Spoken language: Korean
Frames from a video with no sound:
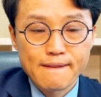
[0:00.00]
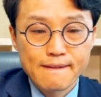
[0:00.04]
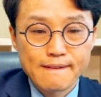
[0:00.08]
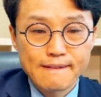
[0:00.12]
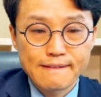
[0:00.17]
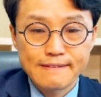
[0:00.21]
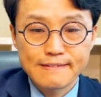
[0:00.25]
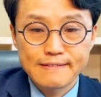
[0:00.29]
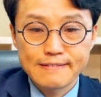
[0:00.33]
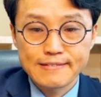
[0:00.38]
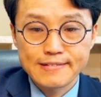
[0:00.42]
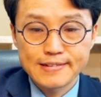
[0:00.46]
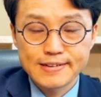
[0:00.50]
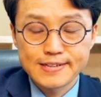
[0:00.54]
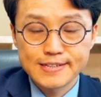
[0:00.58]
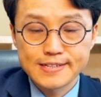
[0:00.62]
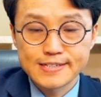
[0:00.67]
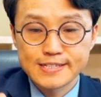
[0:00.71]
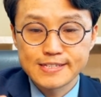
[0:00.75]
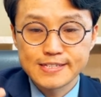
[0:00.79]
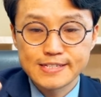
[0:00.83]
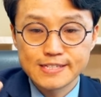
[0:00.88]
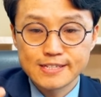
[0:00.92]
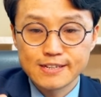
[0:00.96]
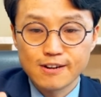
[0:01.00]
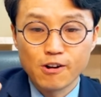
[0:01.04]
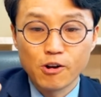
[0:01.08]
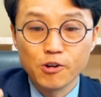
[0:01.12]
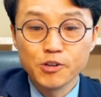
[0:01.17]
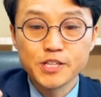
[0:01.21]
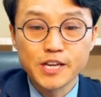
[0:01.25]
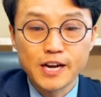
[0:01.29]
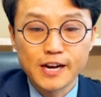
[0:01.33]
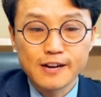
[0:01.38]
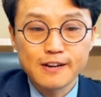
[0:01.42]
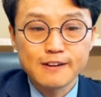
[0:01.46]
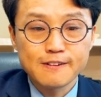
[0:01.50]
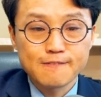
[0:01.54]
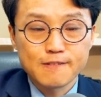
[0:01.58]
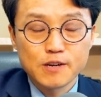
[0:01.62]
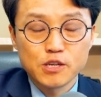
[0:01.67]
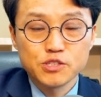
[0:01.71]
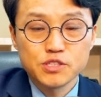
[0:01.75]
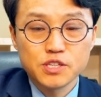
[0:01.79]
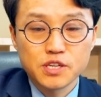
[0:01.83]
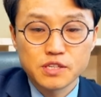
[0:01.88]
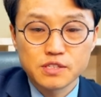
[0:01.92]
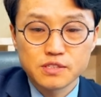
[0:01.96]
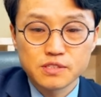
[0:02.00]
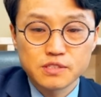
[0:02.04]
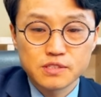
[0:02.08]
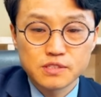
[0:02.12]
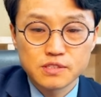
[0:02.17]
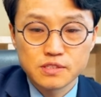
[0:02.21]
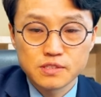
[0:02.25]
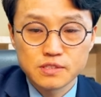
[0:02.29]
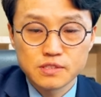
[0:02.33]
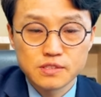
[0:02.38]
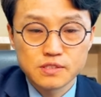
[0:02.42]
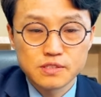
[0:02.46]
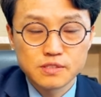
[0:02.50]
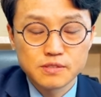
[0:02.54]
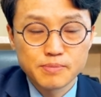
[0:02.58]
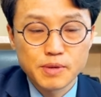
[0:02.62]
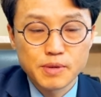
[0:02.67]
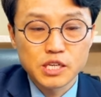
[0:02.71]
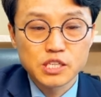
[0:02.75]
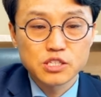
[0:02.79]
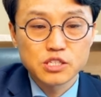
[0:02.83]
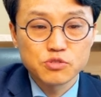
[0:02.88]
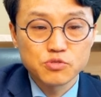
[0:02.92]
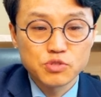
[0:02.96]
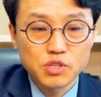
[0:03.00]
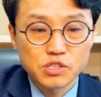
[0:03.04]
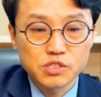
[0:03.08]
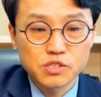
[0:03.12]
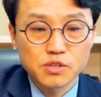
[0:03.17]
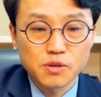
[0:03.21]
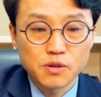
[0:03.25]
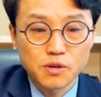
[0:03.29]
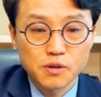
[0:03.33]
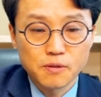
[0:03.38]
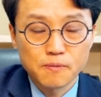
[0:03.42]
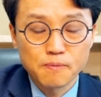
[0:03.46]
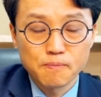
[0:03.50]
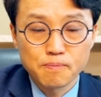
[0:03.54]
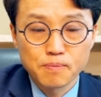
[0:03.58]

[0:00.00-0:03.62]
에, 이 언약, 언약을 맺기 위해서